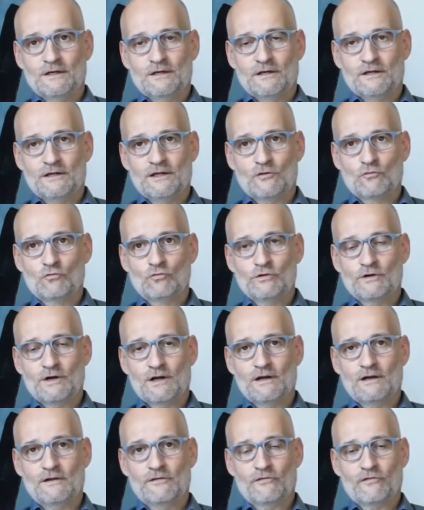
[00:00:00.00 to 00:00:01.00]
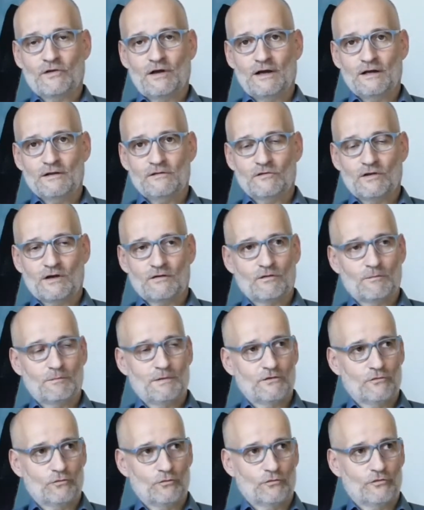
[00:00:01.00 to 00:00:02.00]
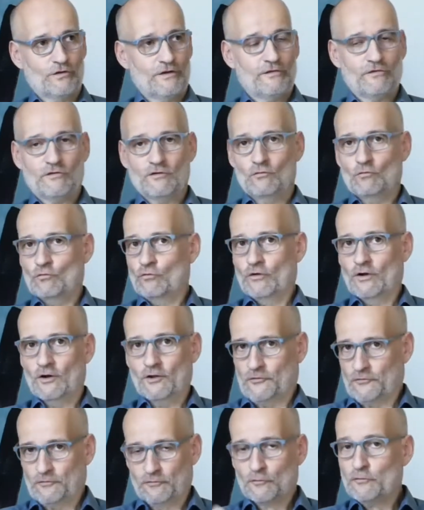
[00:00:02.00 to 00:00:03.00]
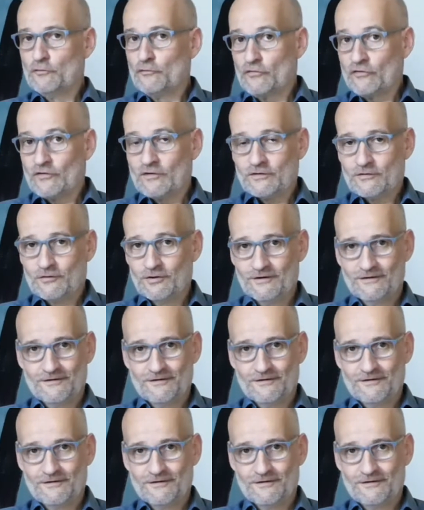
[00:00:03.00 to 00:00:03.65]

in der guten alten Zeit, sagen wir mal so 1650,